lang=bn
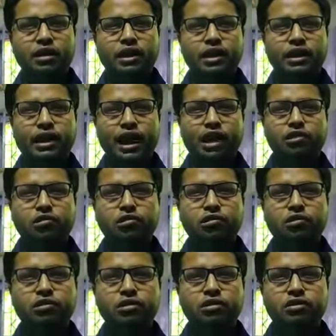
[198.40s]
এখানে খেলাধুলো
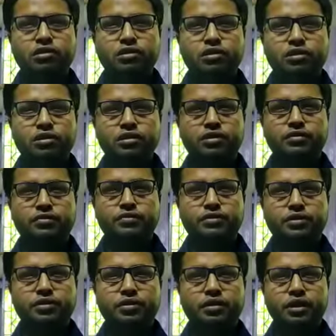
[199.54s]
হুম
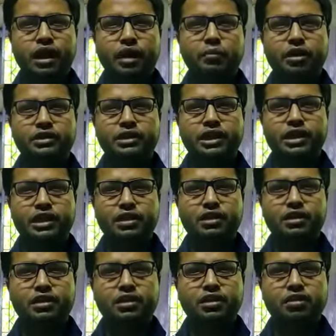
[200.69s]
গান বাজনা
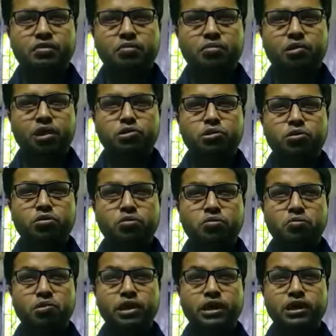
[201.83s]
পড়াশুনো তো
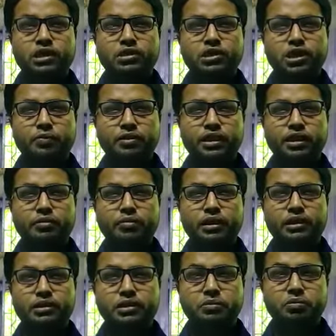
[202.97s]
বটেই সব থেকে
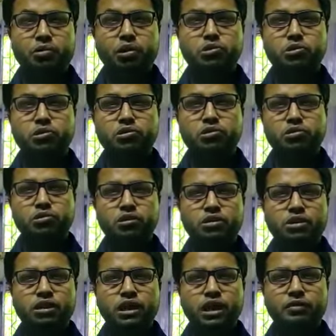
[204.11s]
মেন পড়াশুনো
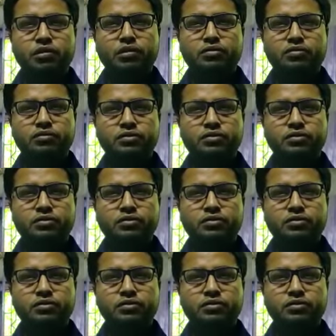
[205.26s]
এবং